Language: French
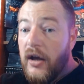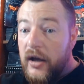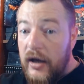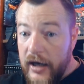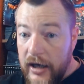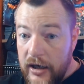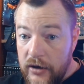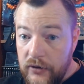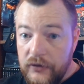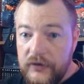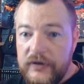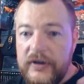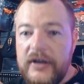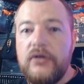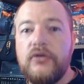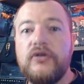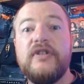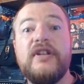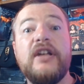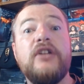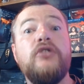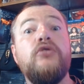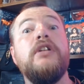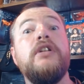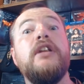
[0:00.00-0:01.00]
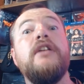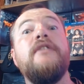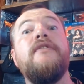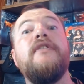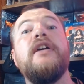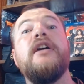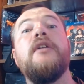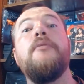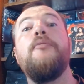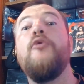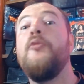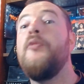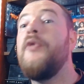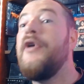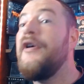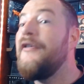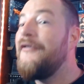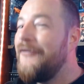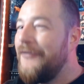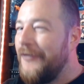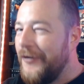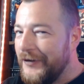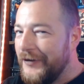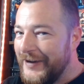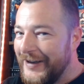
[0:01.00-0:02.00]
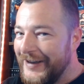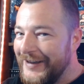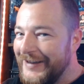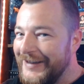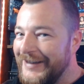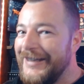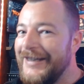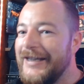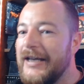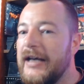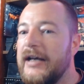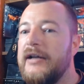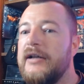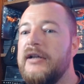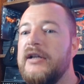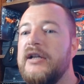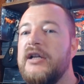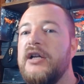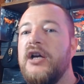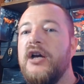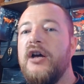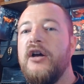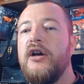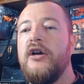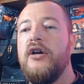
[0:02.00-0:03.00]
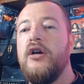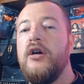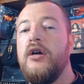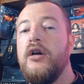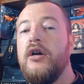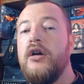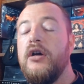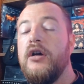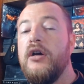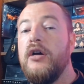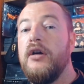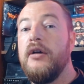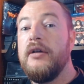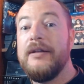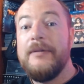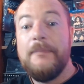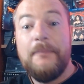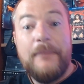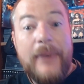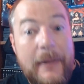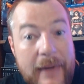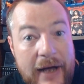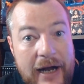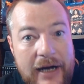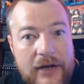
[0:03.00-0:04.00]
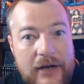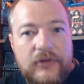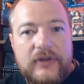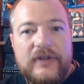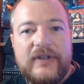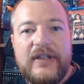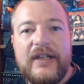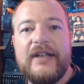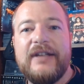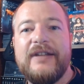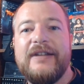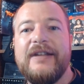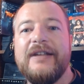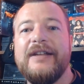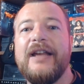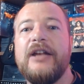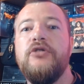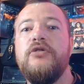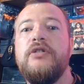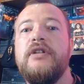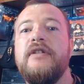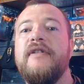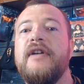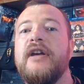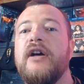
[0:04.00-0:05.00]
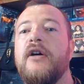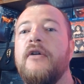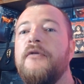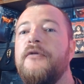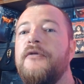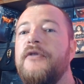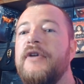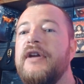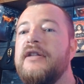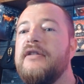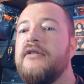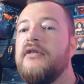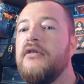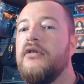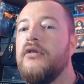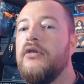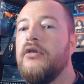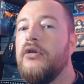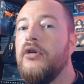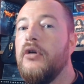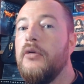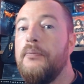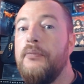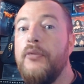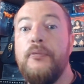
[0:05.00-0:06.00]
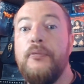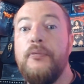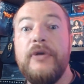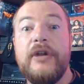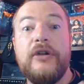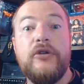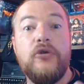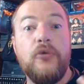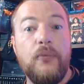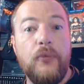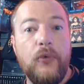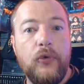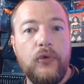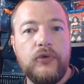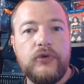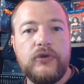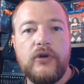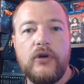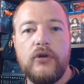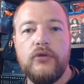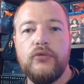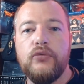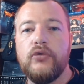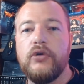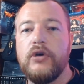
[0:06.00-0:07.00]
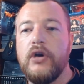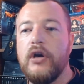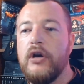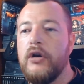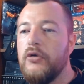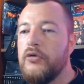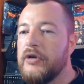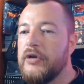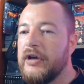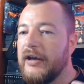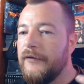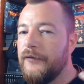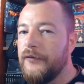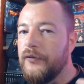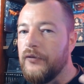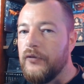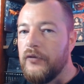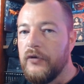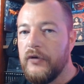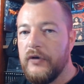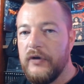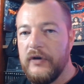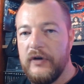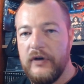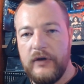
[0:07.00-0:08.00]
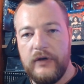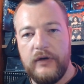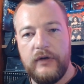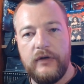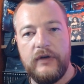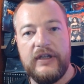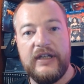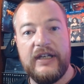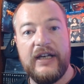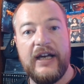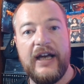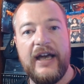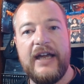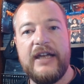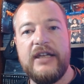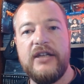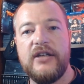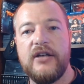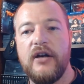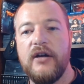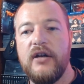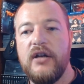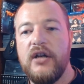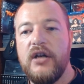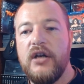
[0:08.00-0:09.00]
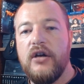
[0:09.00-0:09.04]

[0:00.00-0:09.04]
Allons-y. Donc cet univers pour moi fantasy, hein, euh, pas mal. Donc c'est un univers en fait euh, peuplé de monstres. Donc euh, le, griffon y règne.